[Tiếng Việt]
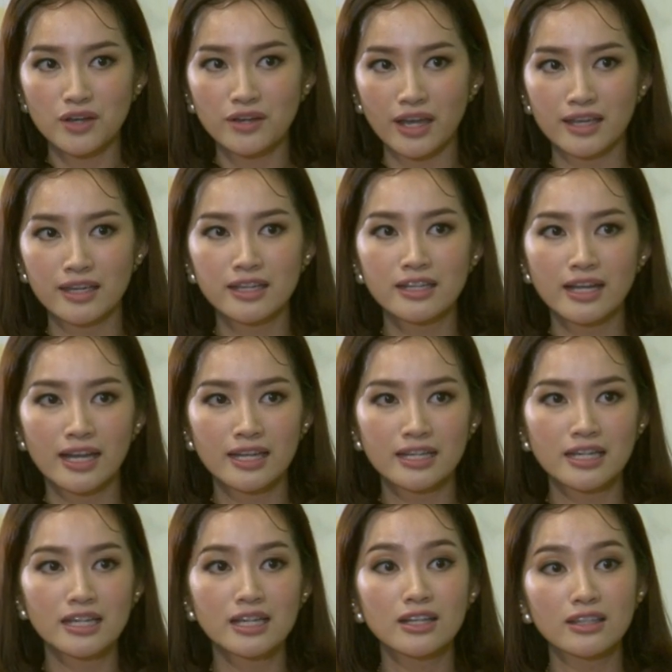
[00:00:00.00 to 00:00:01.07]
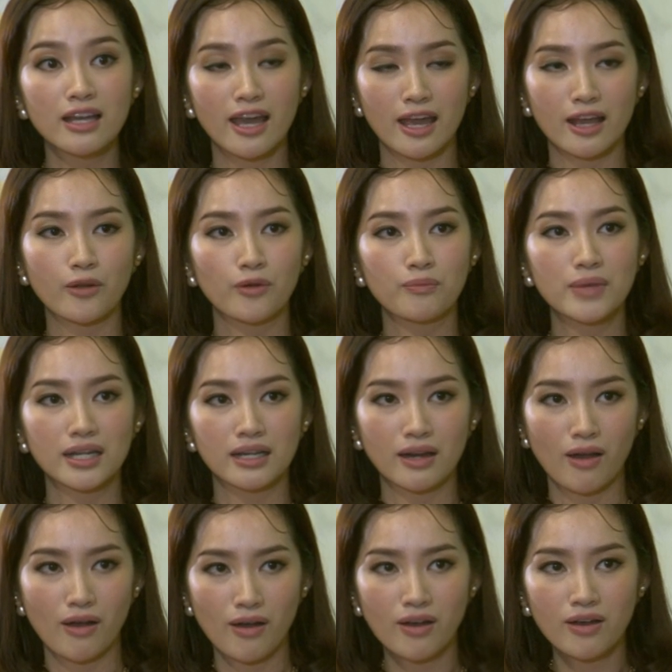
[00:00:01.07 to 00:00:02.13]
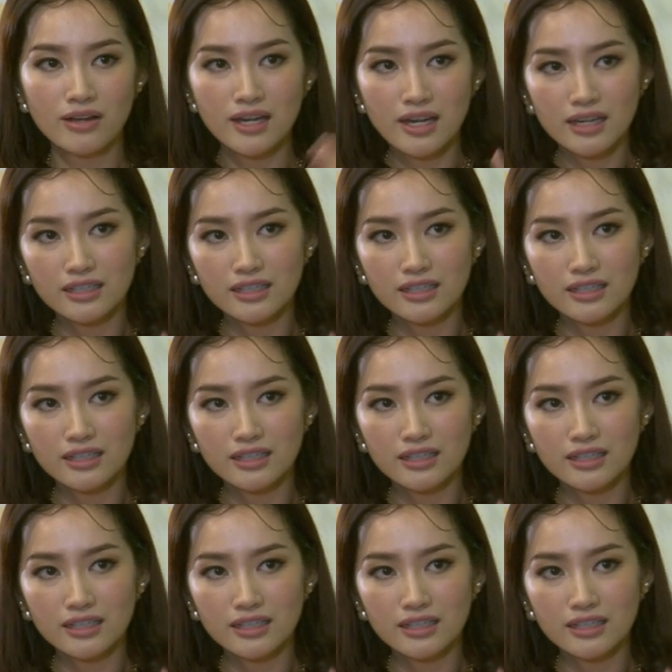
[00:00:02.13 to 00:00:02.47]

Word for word: cho cái cái cái cơ thể của mình nó